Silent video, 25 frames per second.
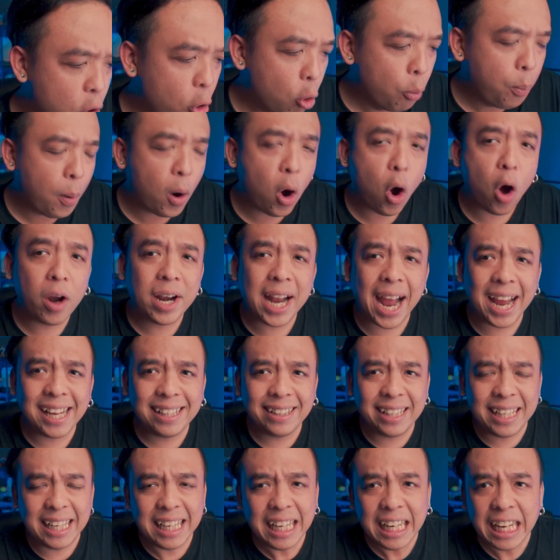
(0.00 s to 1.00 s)
อุปกรณ์ไอ
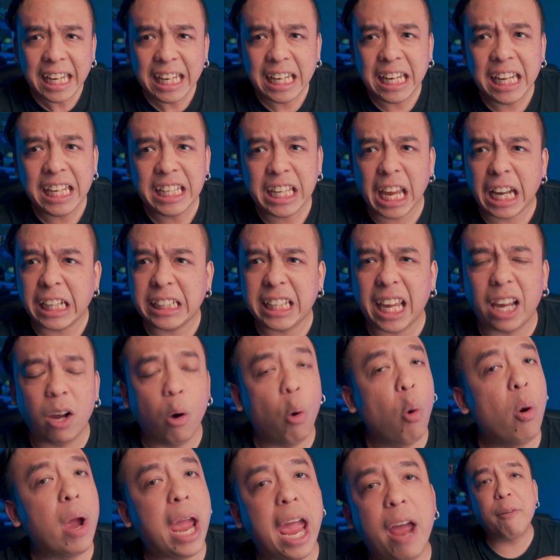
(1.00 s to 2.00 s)
ทีดี ๆ เจ๋งๆ
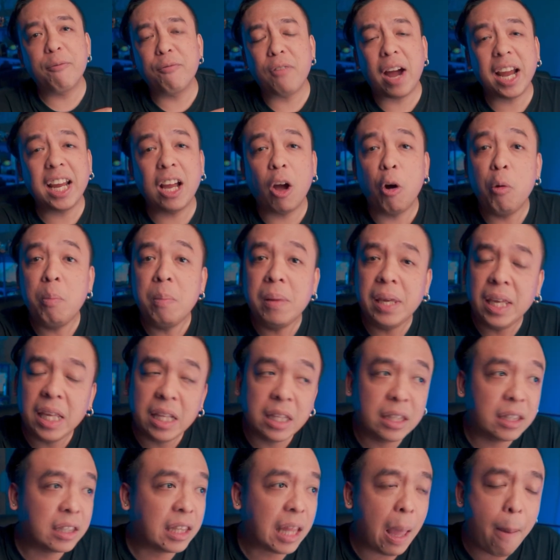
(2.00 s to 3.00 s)
โอ้ยแอดไว้เขามี
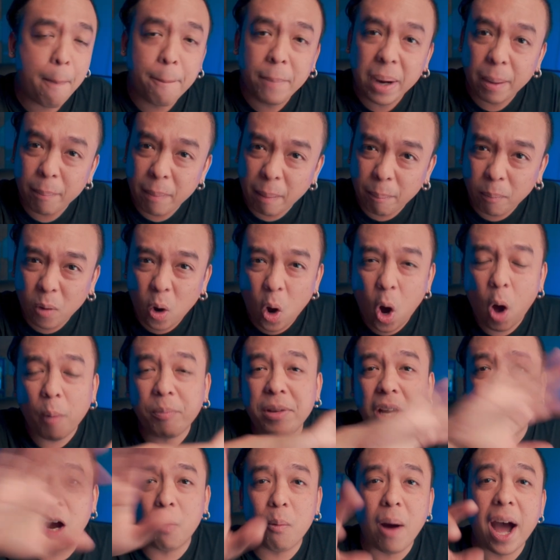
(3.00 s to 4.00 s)
แทบแม่งแบบครอบ
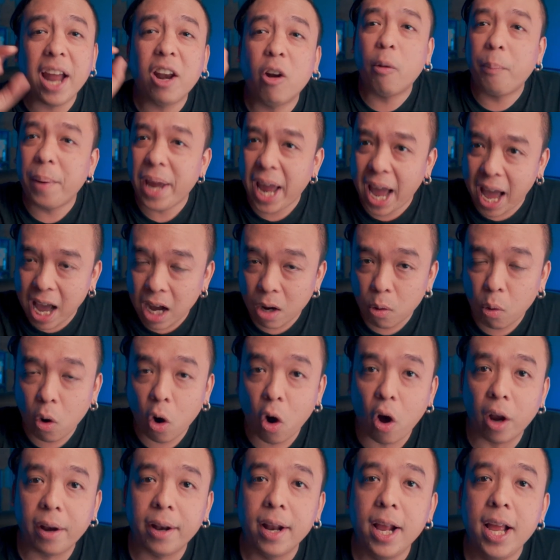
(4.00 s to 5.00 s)
จักรวาองไปหาเขา
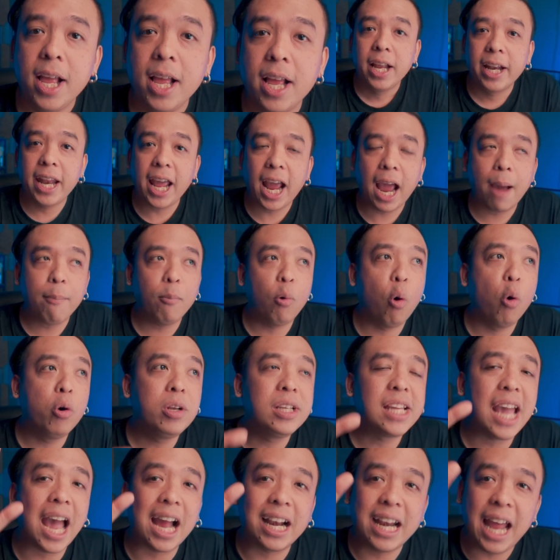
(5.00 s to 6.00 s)
ก่อนนะครับคุณ
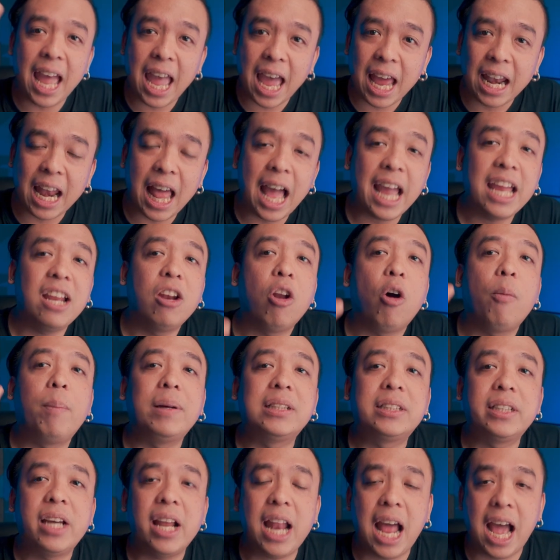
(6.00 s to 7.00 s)
อยากได้อะไรลองไป
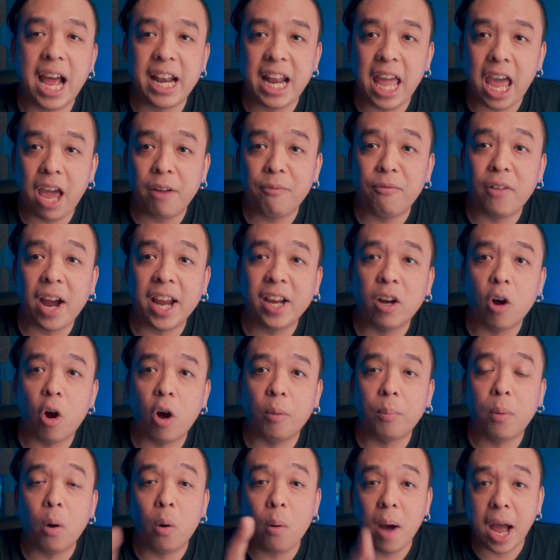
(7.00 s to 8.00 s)
เสิร์ชหาในแอดไว้ก่อ
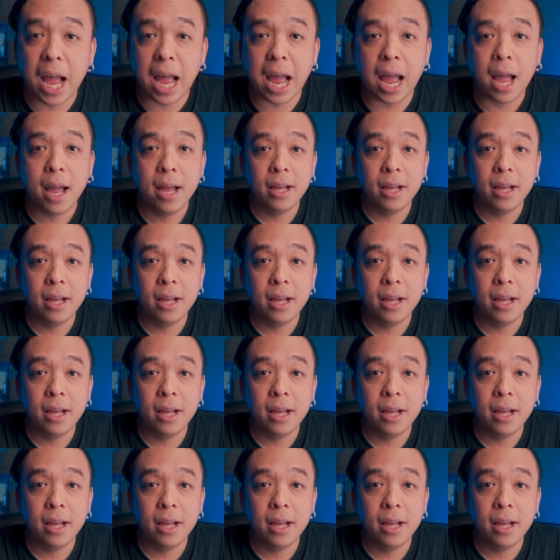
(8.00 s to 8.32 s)
นเพราะว่า